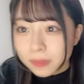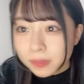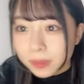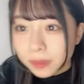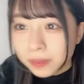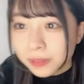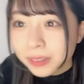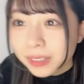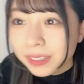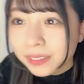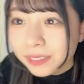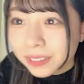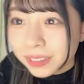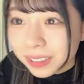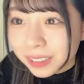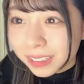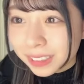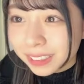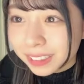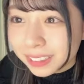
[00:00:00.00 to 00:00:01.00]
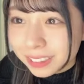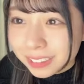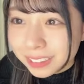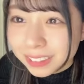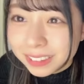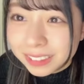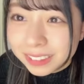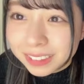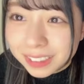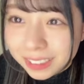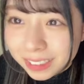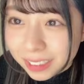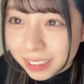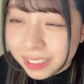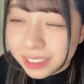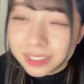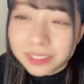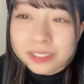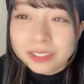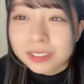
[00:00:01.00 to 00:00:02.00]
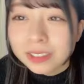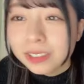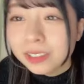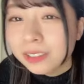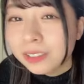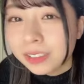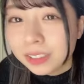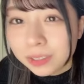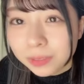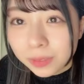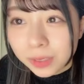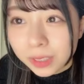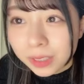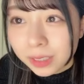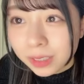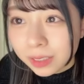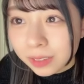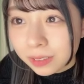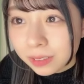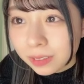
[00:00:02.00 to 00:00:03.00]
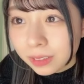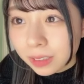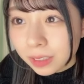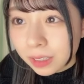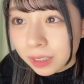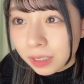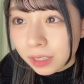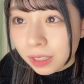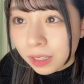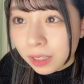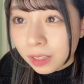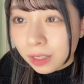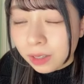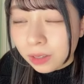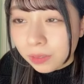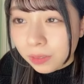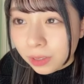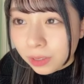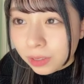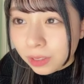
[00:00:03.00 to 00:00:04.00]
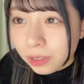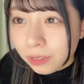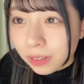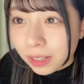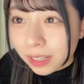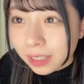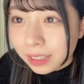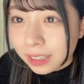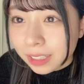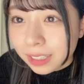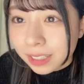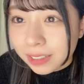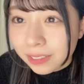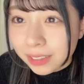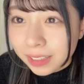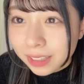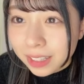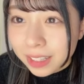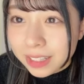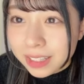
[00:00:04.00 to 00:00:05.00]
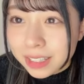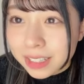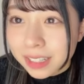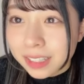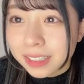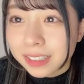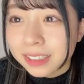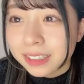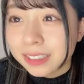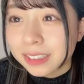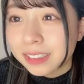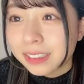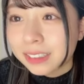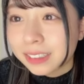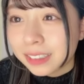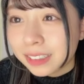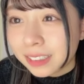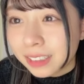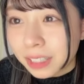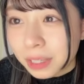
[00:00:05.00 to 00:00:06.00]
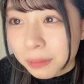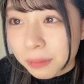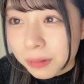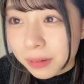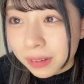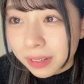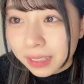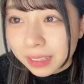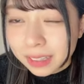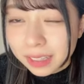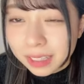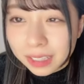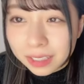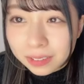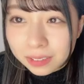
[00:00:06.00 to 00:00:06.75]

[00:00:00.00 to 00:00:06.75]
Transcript: 夢にも出てくる絶対そう今日は夢に出るお見送り分かったに決まってんじゃんやっぱ分かって